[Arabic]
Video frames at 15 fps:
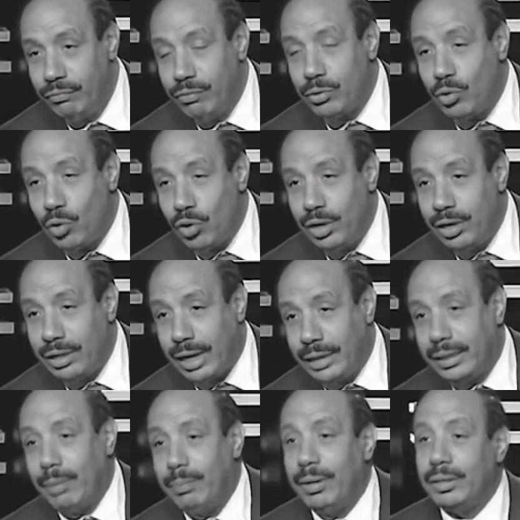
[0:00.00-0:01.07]
في الدور اللي
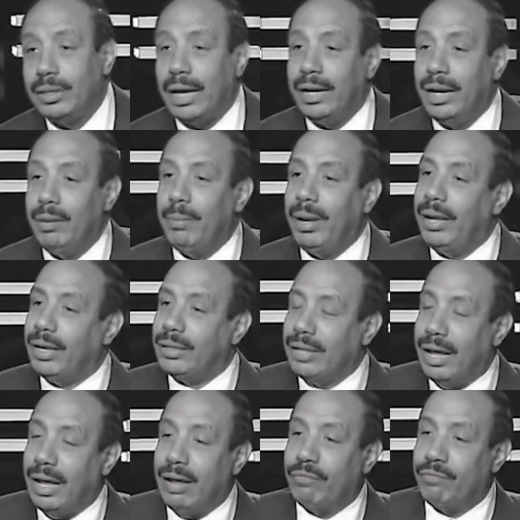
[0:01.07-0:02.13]
تحتها بيقطع عليا الميه
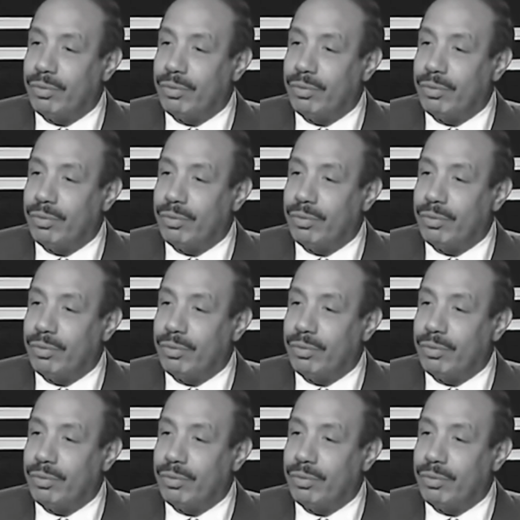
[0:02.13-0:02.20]
ده